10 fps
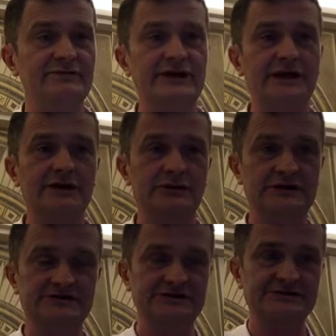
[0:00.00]
влияют
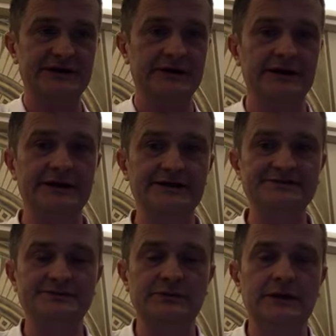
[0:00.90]
на женский
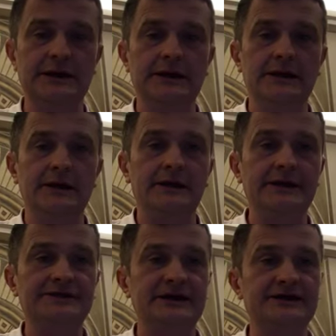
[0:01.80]
организм.
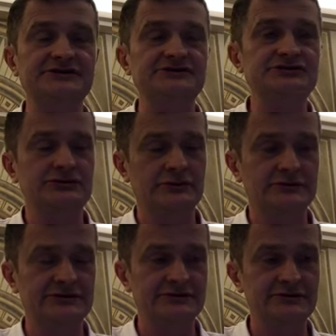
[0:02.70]
И это, конечно
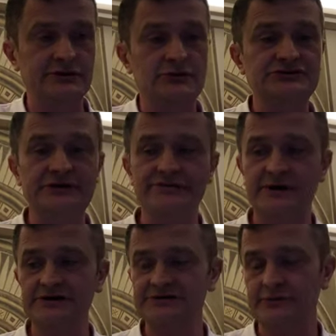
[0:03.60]
же, очень
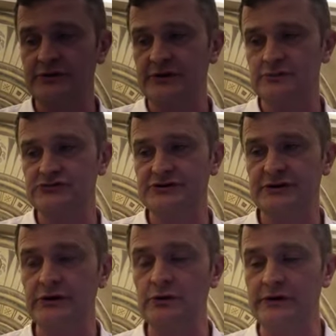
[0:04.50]
важно, потому
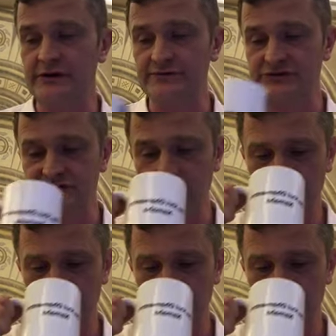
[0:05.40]
что регулировать